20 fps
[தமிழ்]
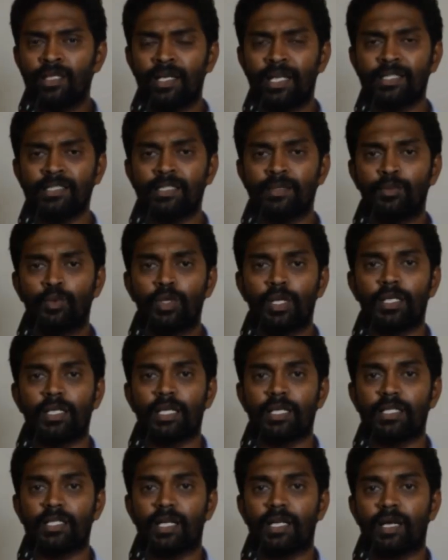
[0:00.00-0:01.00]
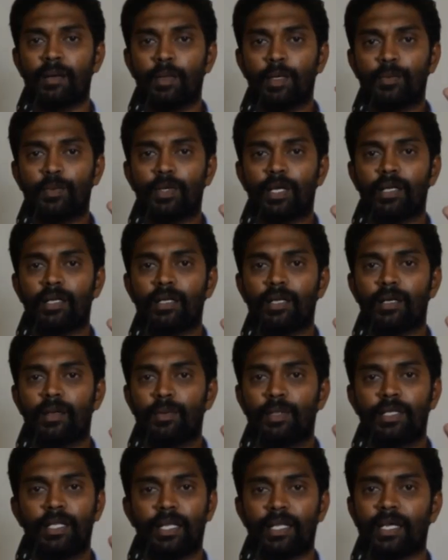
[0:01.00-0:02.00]
இந்த லஞ்சம் ஊழலுக்கு எதிரான அமைப்புகள்
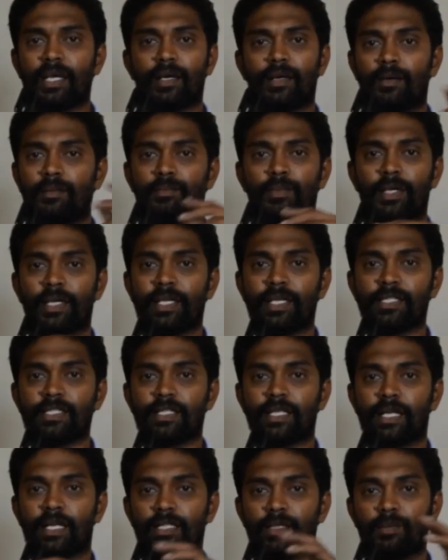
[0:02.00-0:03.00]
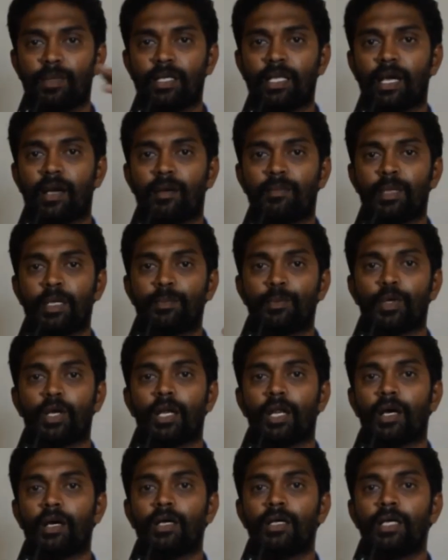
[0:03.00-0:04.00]
அப்படின்னு நிறைய பயங்கிட்டு இருக்கிறாங்க அந்த மாதிரி
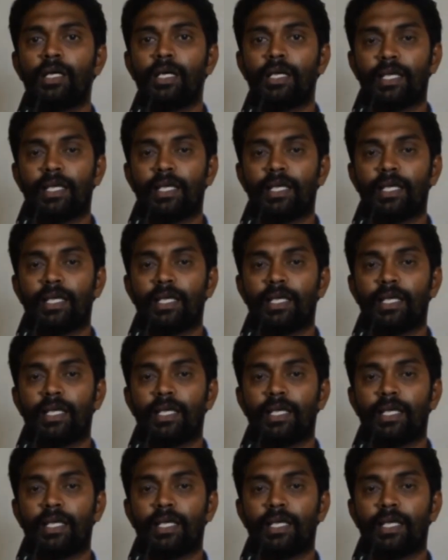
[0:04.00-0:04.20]
அமைப்புகளாக